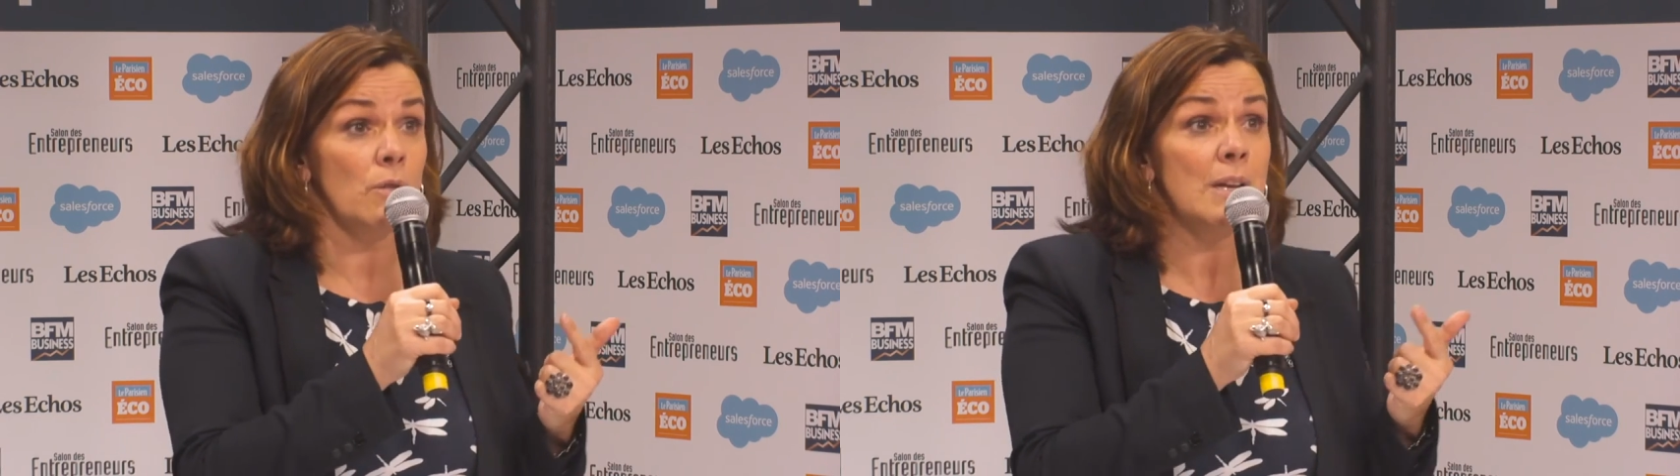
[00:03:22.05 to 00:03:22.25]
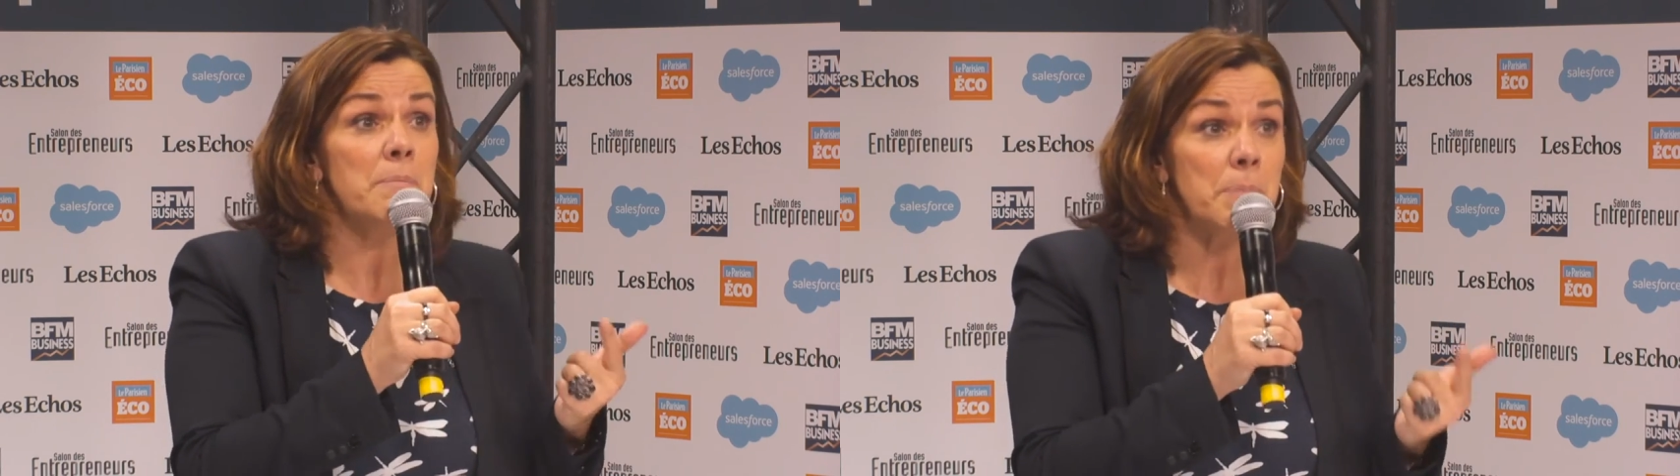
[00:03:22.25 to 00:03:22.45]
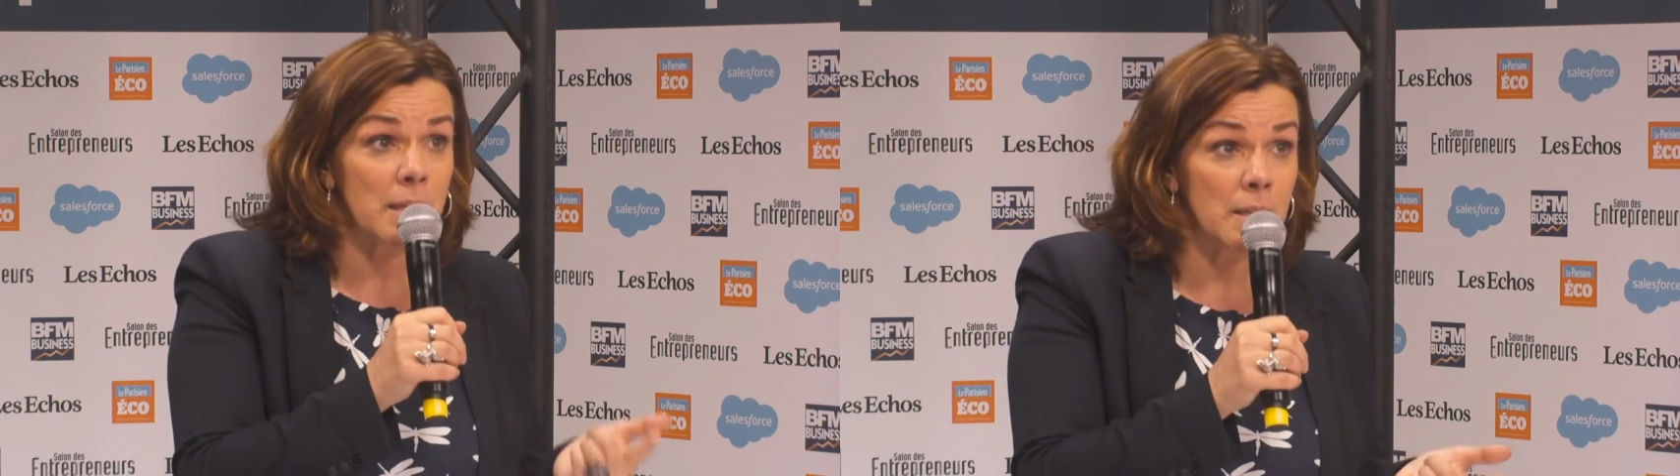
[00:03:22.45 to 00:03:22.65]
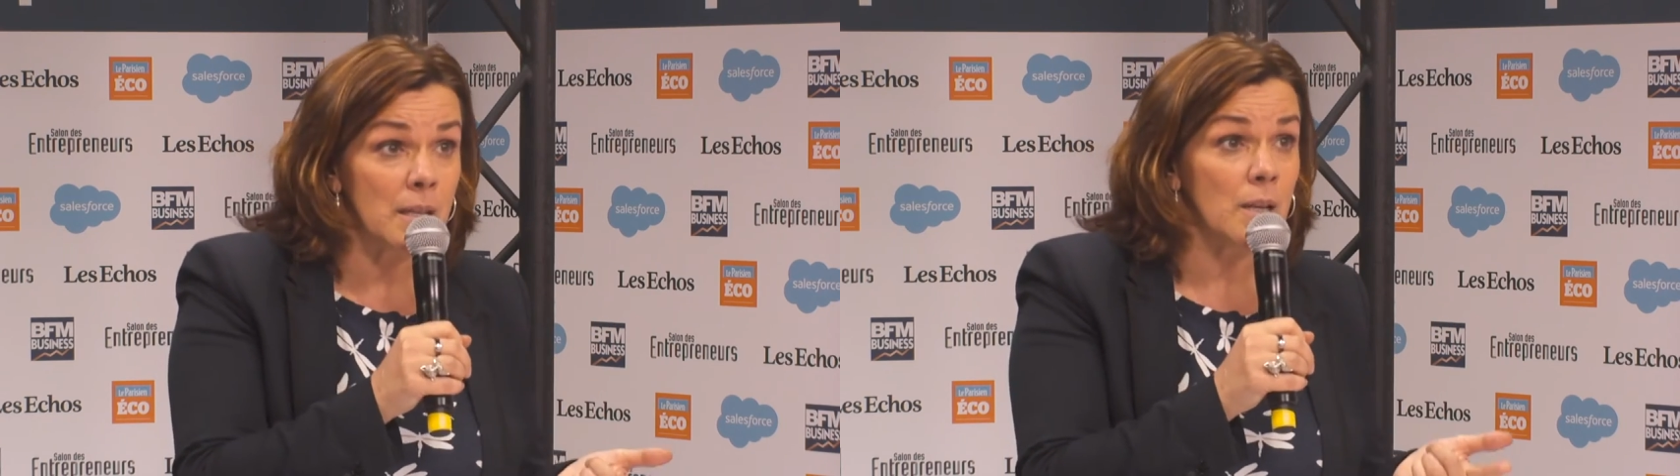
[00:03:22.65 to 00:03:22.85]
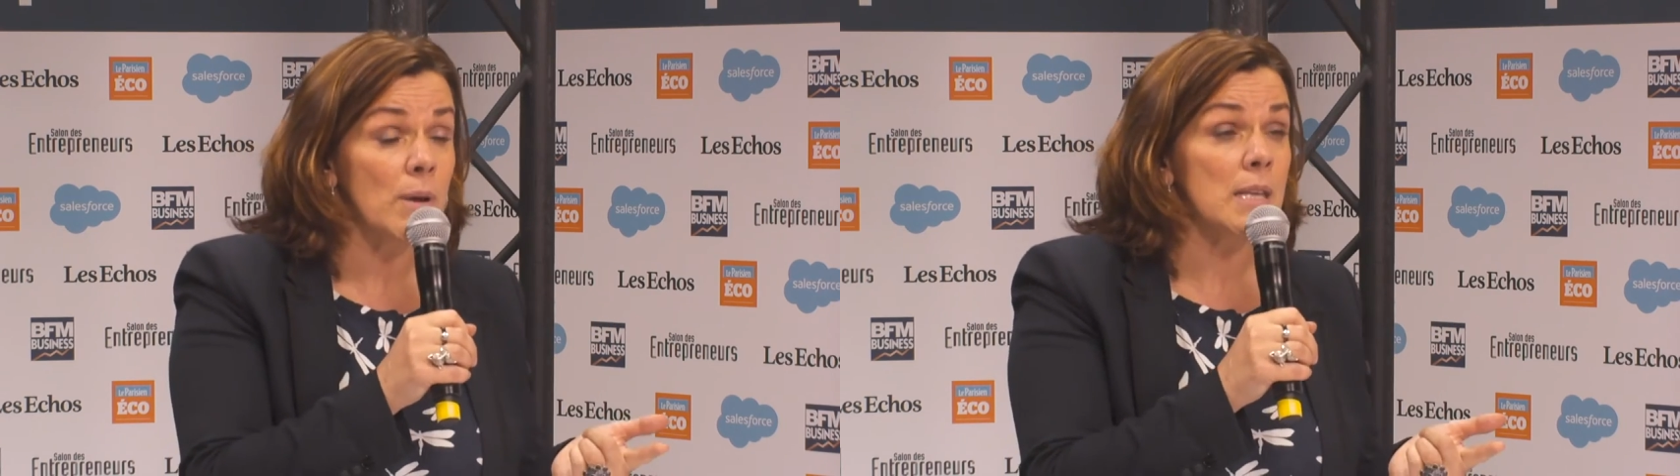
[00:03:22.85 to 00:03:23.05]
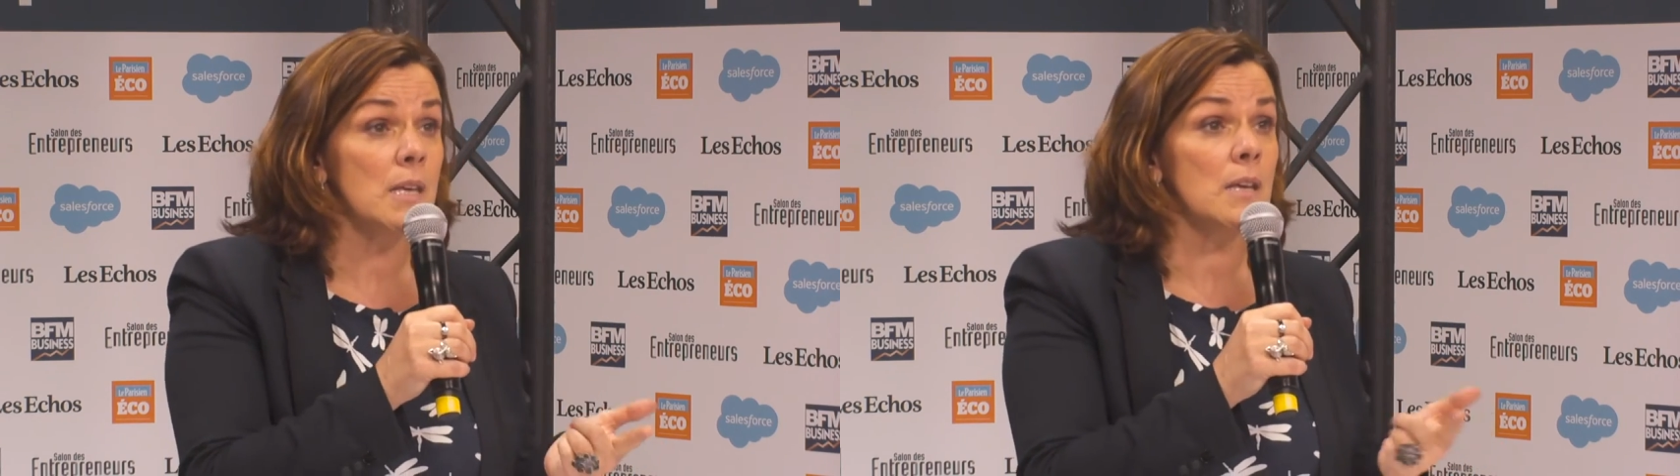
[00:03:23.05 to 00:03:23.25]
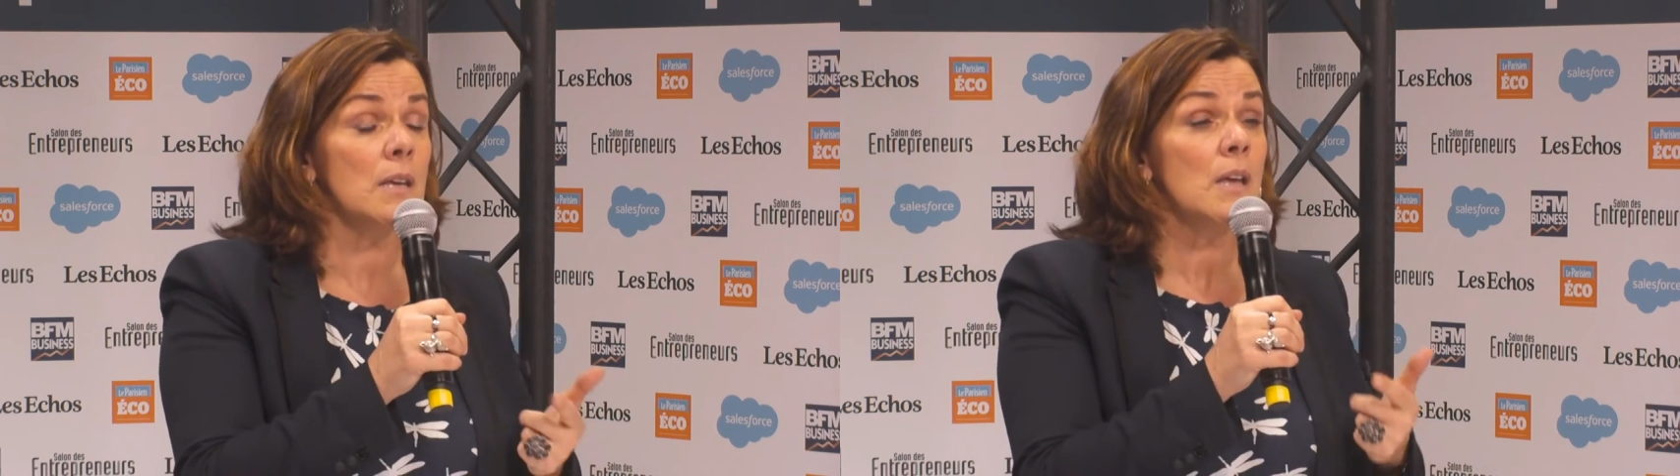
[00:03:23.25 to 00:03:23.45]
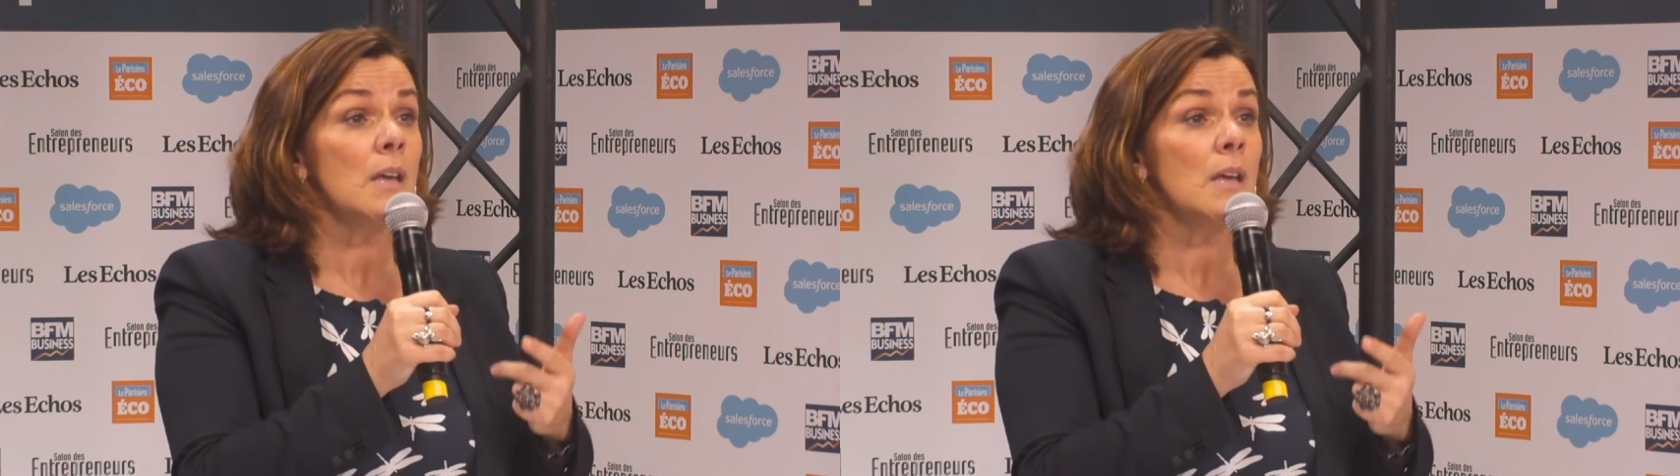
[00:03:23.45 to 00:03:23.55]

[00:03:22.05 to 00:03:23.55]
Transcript: les prix des loyers,